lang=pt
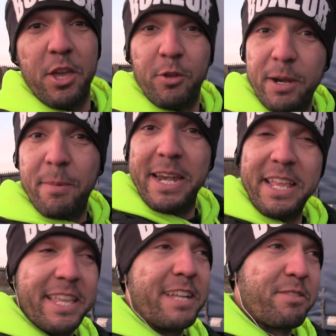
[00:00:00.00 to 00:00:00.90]
E eu
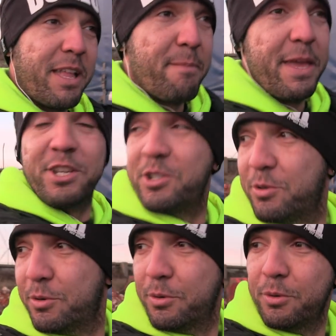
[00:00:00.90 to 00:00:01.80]
trabalhei tanto na mente
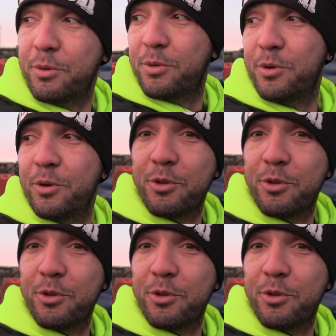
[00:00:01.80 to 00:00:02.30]
do, do,